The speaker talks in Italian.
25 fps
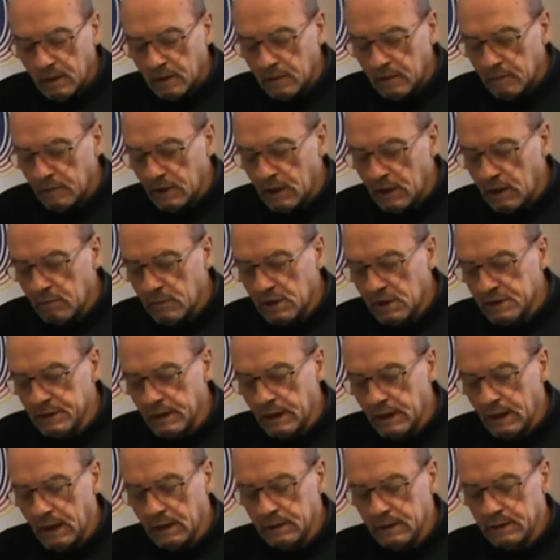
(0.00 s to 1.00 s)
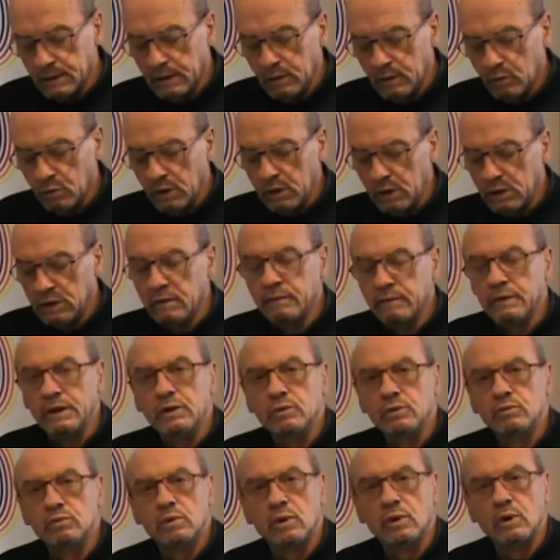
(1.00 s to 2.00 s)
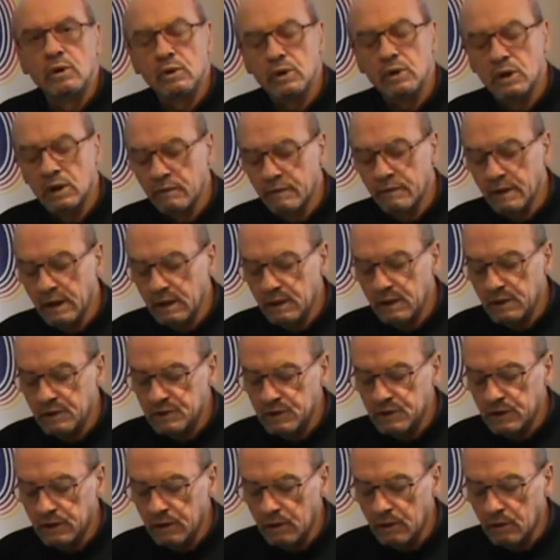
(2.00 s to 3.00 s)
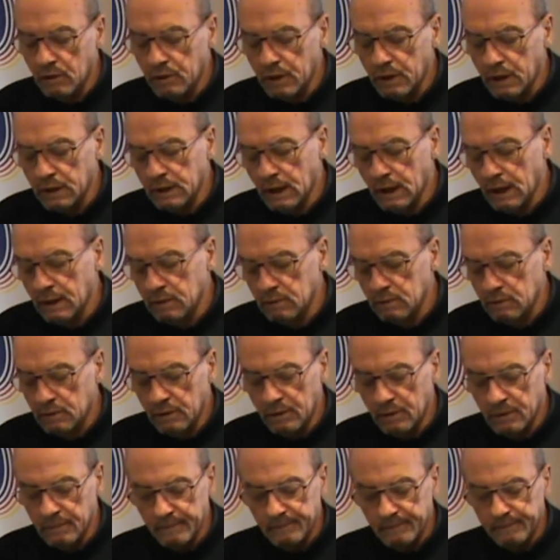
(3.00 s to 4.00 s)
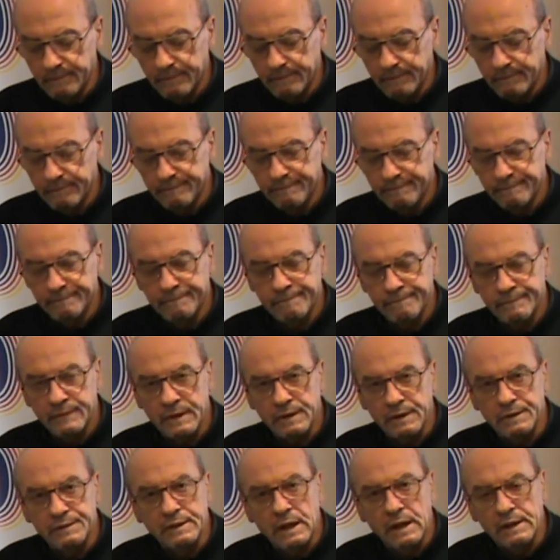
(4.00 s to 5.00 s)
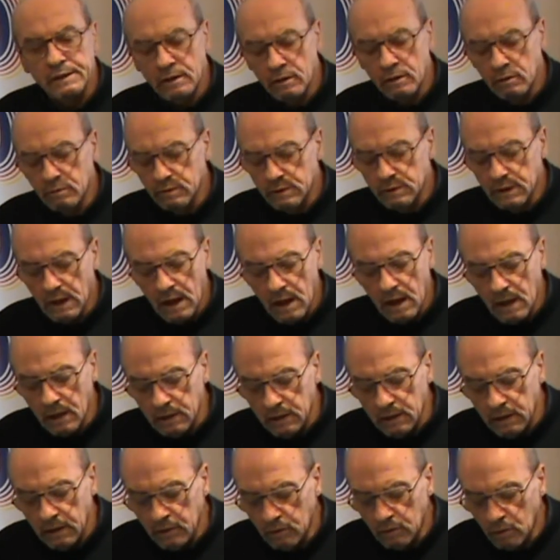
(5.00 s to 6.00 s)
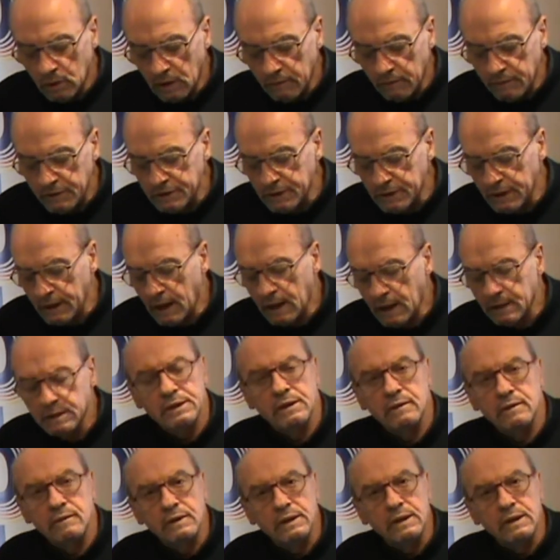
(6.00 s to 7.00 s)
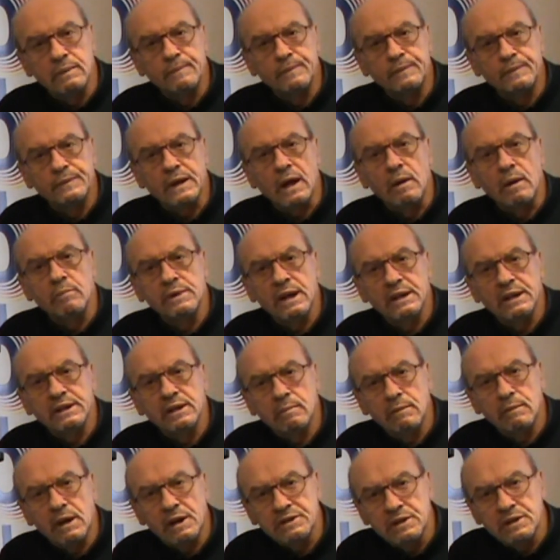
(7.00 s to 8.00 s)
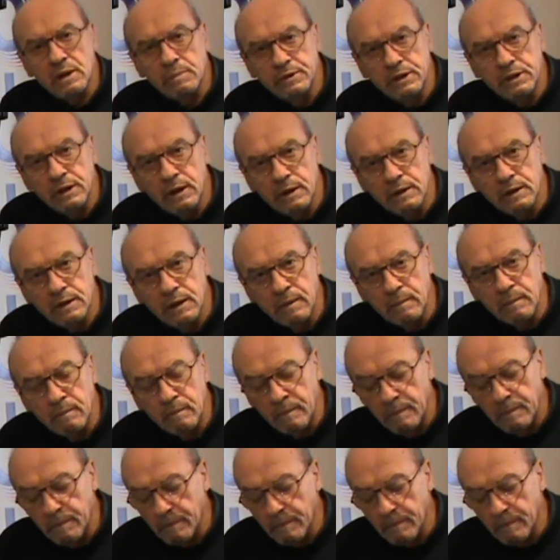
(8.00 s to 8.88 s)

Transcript: Ve l'immaginate un individuo che va in giro gridando state lontani, non avvicinatevi, cambiate marciapiede?